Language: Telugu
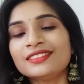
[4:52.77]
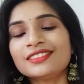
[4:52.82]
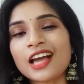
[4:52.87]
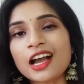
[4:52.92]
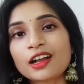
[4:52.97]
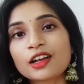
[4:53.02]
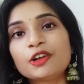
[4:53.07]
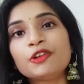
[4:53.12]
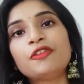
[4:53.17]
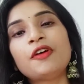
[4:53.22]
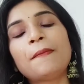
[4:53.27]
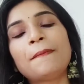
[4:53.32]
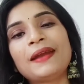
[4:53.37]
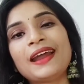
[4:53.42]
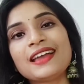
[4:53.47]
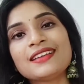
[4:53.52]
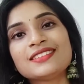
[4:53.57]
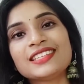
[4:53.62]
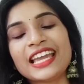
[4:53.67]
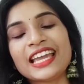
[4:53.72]
తక్కువ
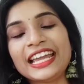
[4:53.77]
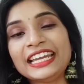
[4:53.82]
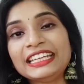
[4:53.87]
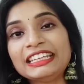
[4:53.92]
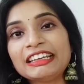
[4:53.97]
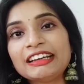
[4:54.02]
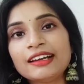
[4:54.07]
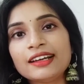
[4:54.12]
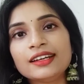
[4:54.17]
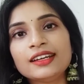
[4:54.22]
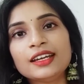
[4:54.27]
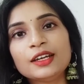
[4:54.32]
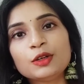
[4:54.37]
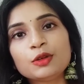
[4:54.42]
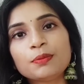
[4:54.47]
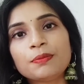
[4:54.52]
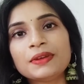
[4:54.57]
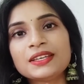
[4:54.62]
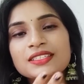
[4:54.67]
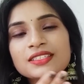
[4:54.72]
ప్రైస్ ఎయిట్ హండ్రెడ్
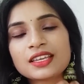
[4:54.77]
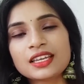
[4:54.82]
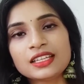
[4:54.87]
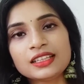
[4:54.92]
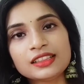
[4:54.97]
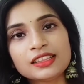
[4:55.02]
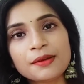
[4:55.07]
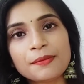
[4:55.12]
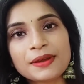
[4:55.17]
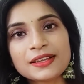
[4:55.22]
రూపీస్కి ఇంత